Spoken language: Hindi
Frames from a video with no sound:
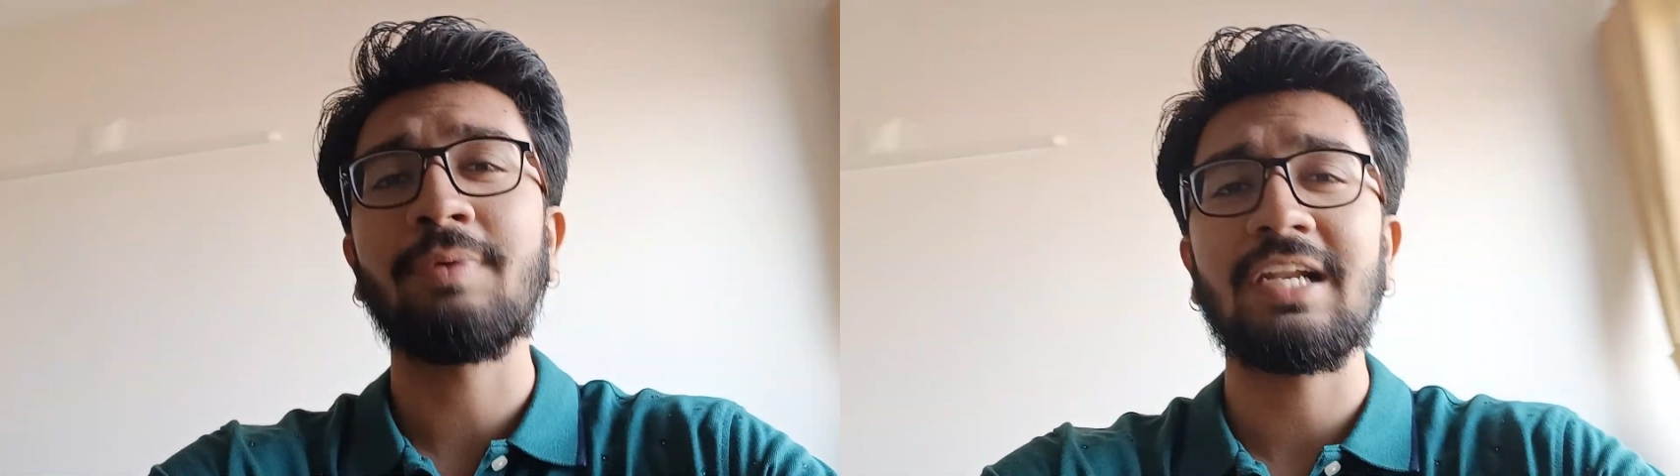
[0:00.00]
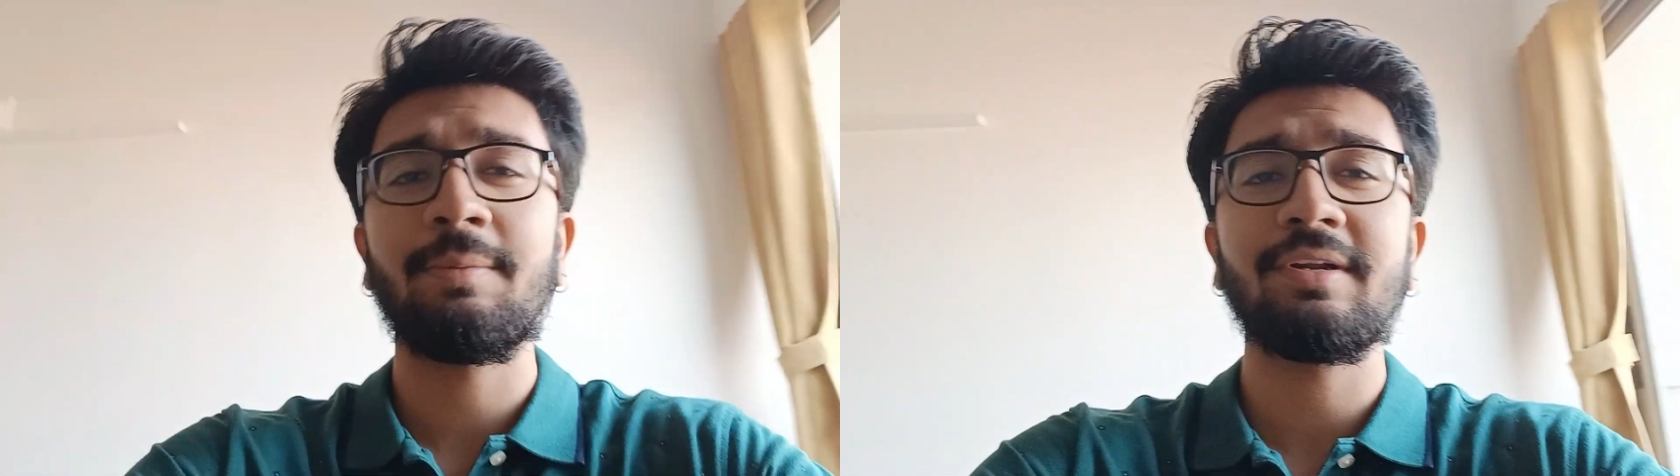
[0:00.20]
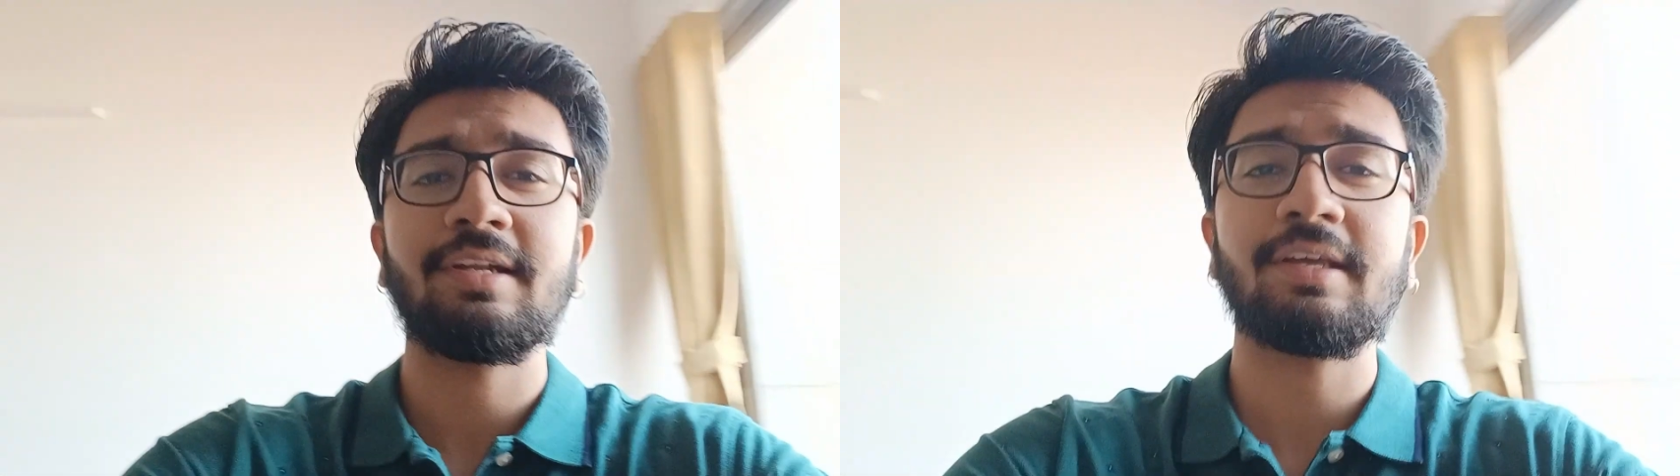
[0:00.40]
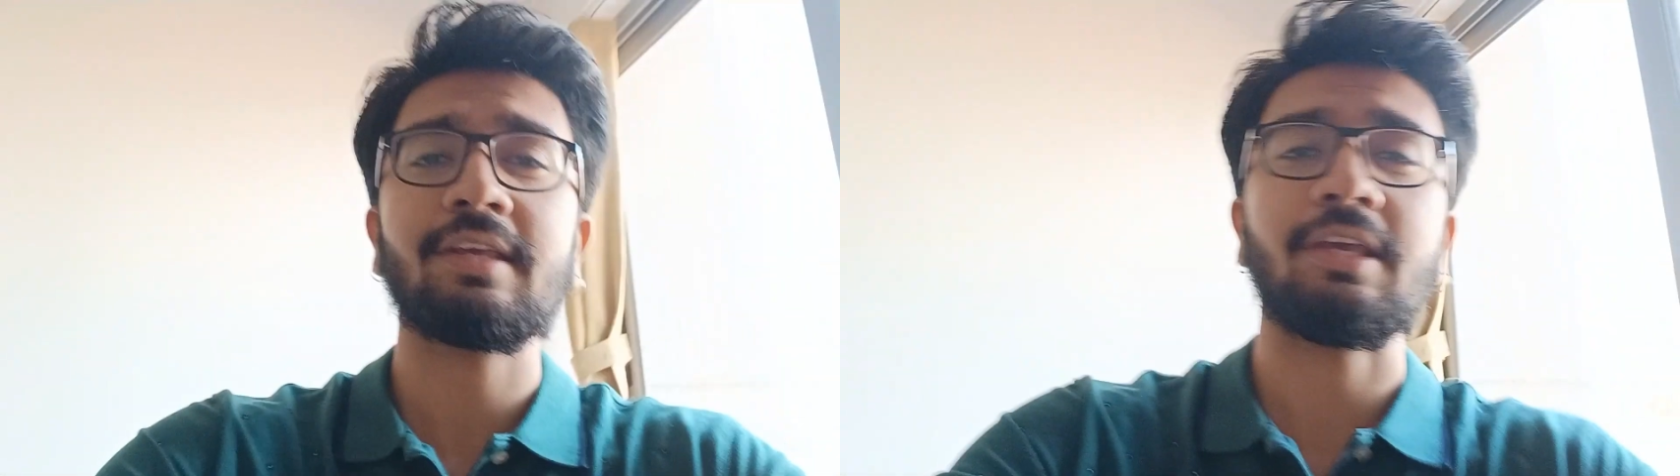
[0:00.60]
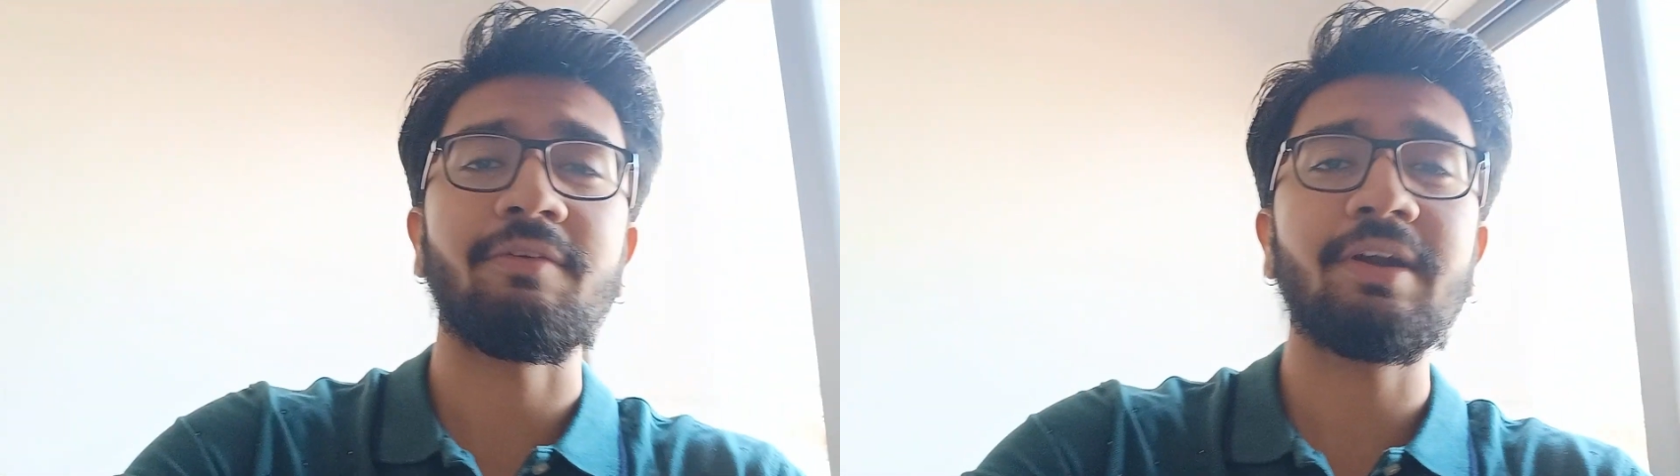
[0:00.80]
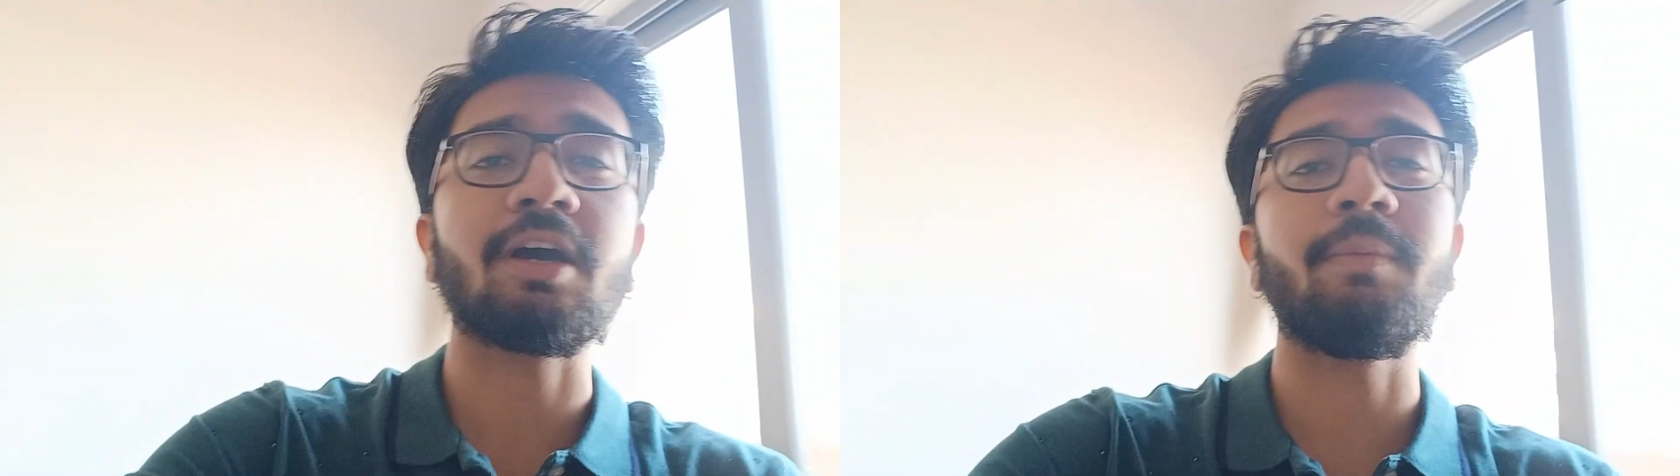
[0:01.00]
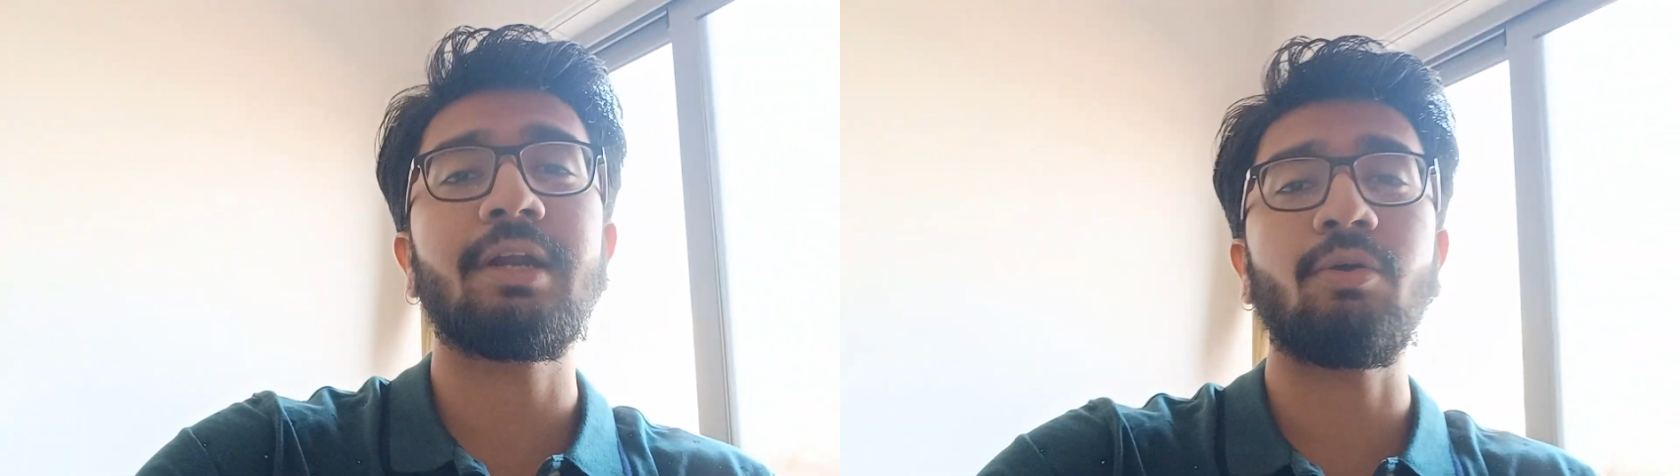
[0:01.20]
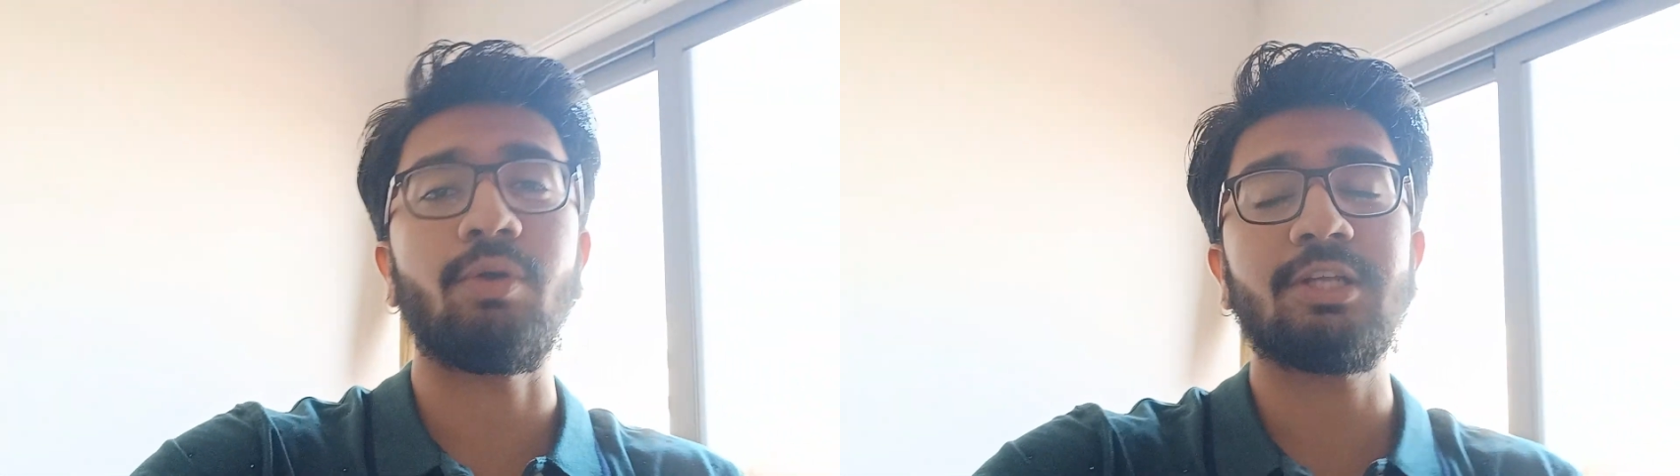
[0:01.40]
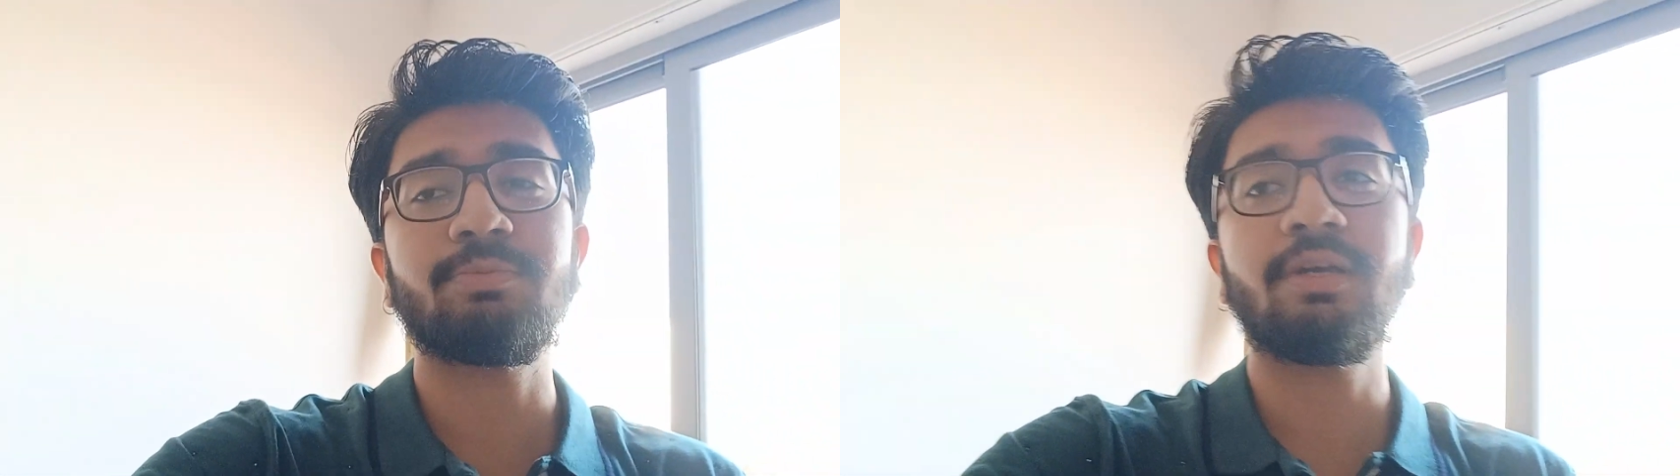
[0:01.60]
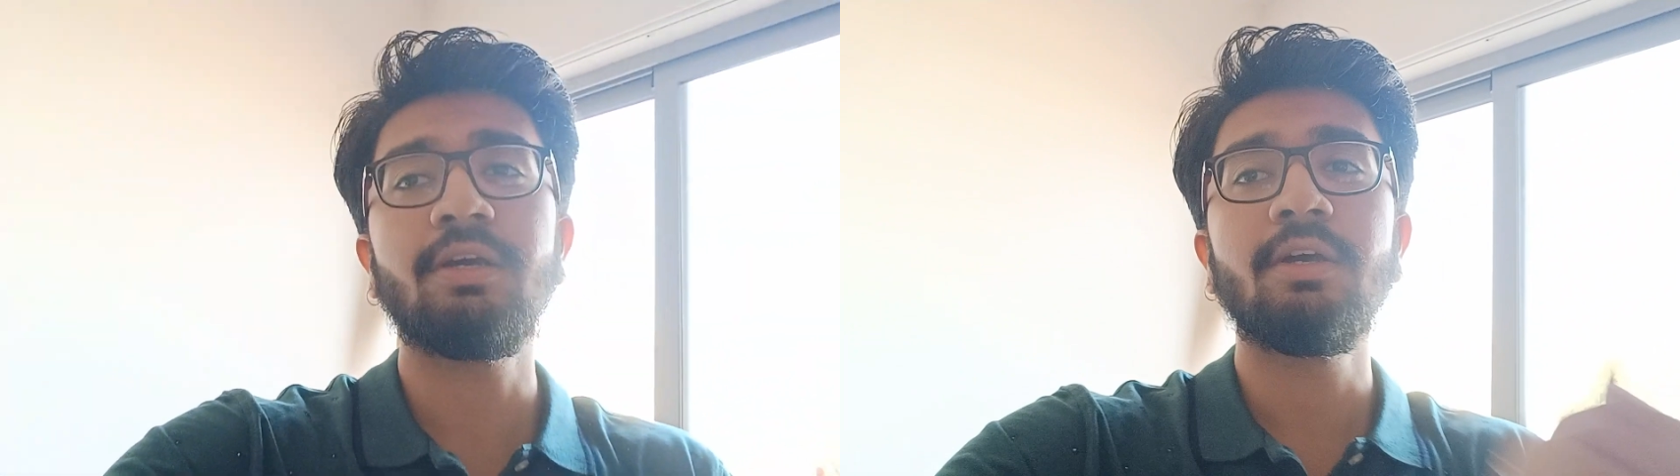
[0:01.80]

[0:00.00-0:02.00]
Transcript: पार्लियामेंट करके एक इवेंट हमारे कॉलेज में